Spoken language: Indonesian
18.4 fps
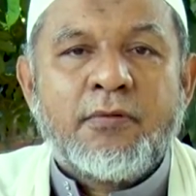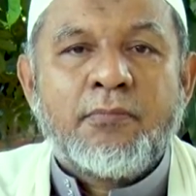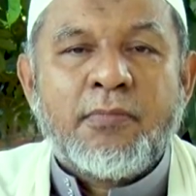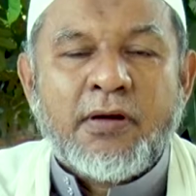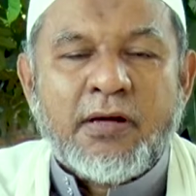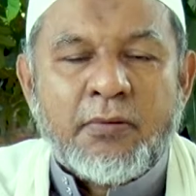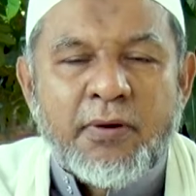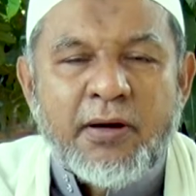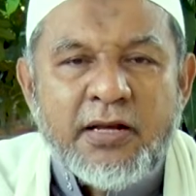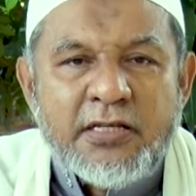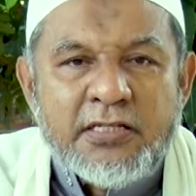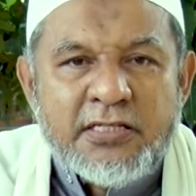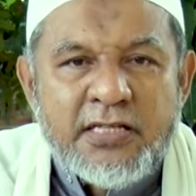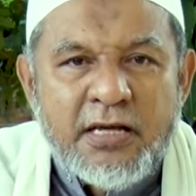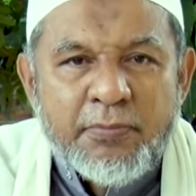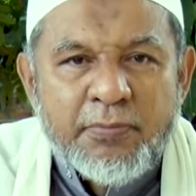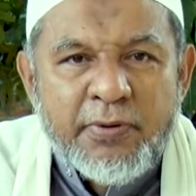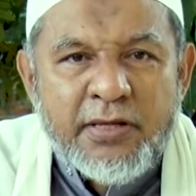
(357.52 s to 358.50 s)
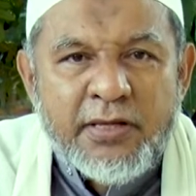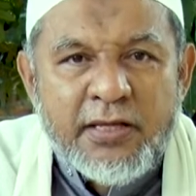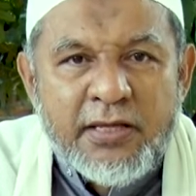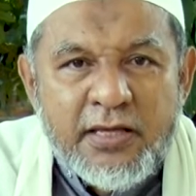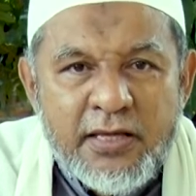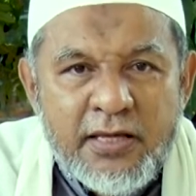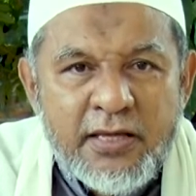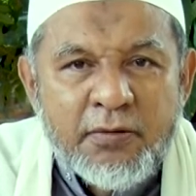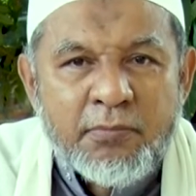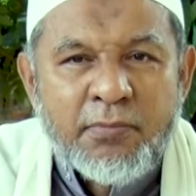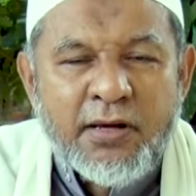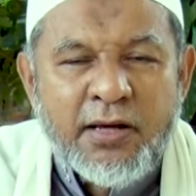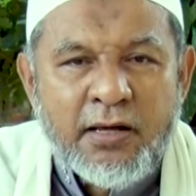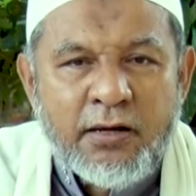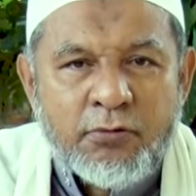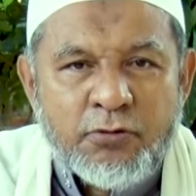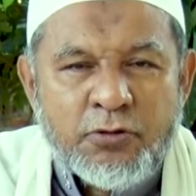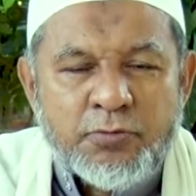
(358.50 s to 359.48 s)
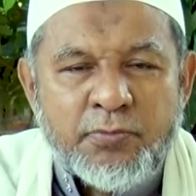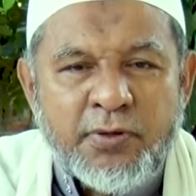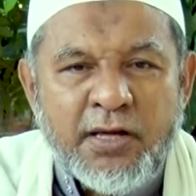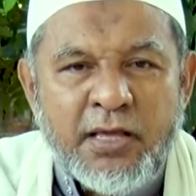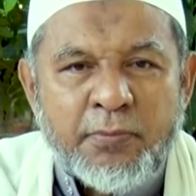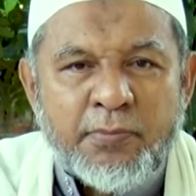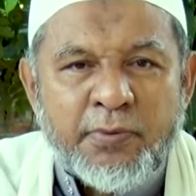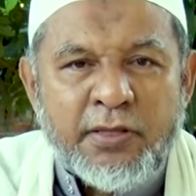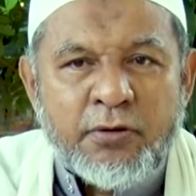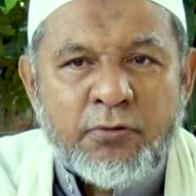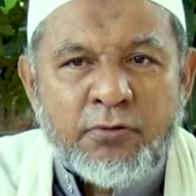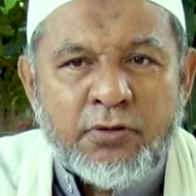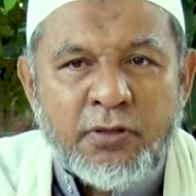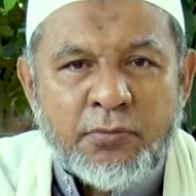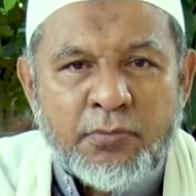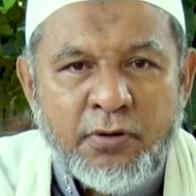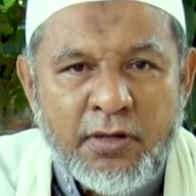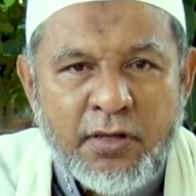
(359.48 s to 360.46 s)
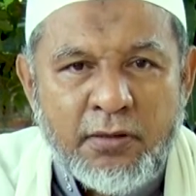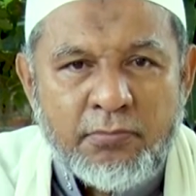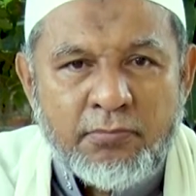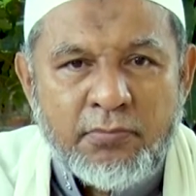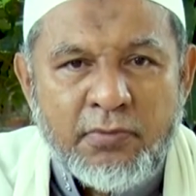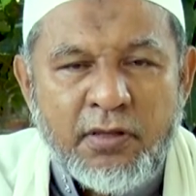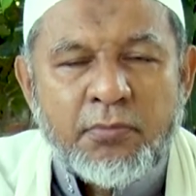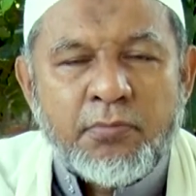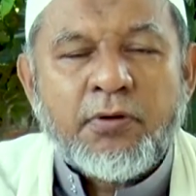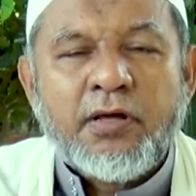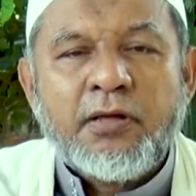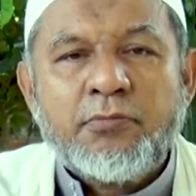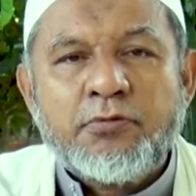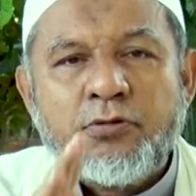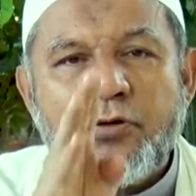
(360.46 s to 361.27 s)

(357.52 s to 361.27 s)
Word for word: Maka barang siapa yang ingin mengaku sebagai pengikut Ibrahim, Ibrahim